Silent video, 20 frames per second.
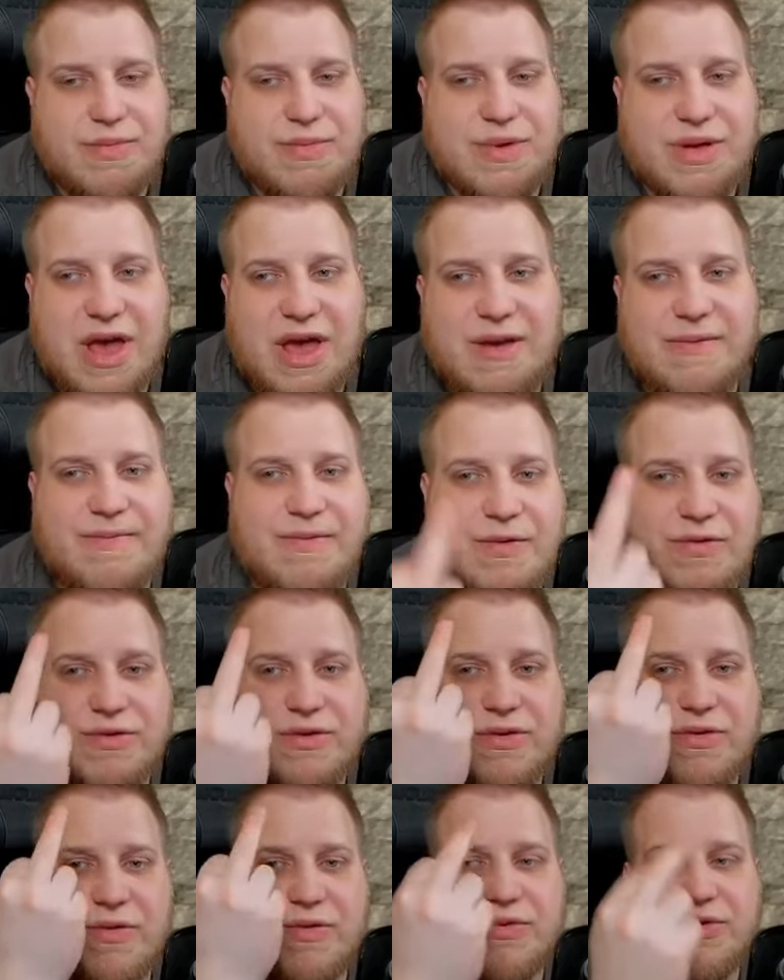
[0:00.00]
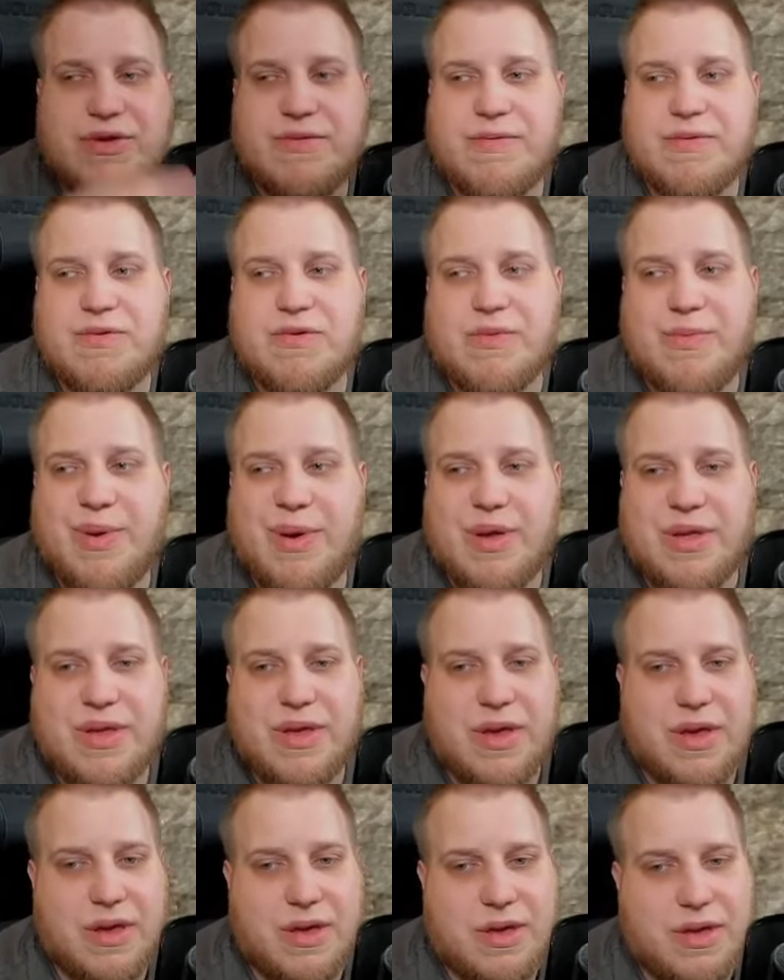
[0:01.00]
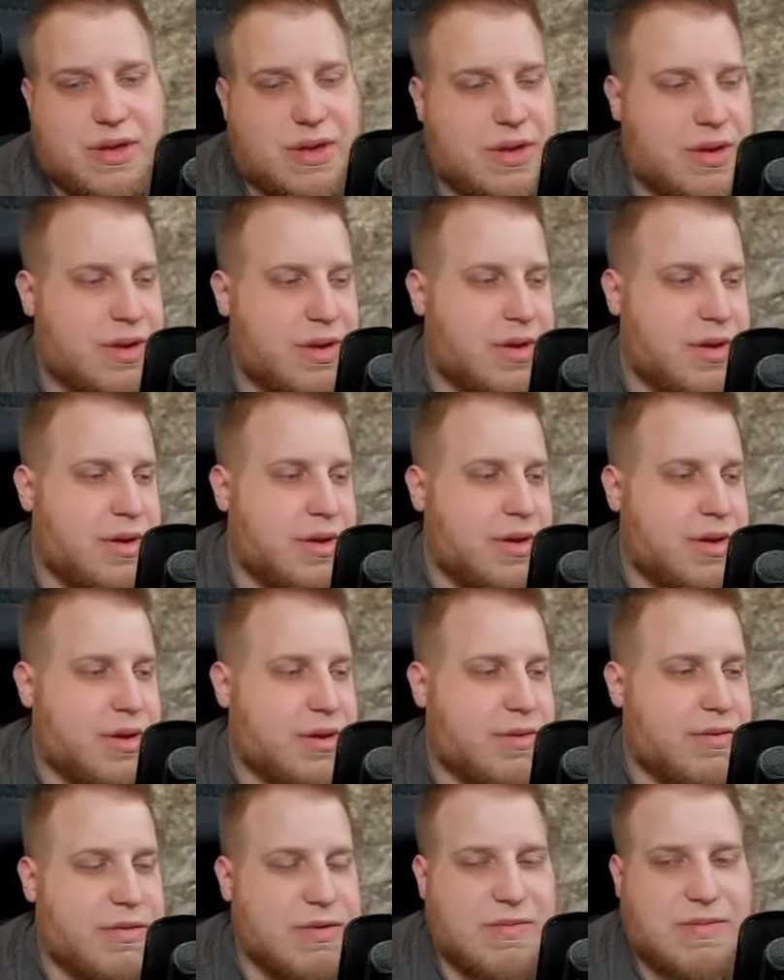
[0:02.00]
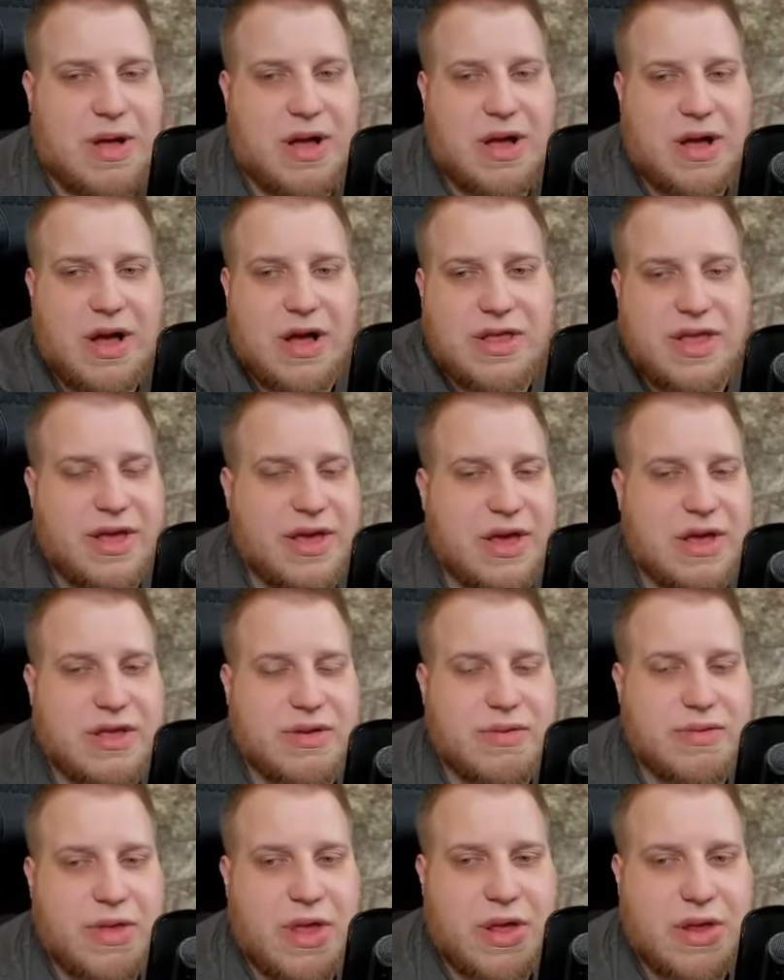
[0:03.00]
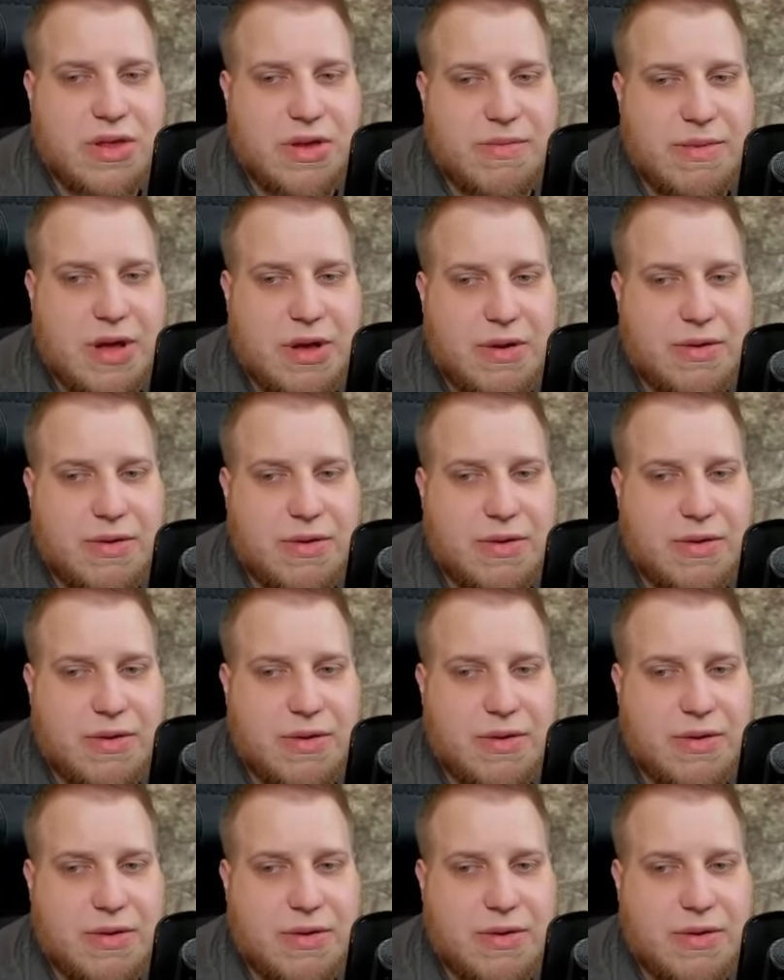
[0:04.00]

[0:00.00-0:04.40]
Gameforge chusi w dupę, nie? Kurwa, ale kity tu lecą jak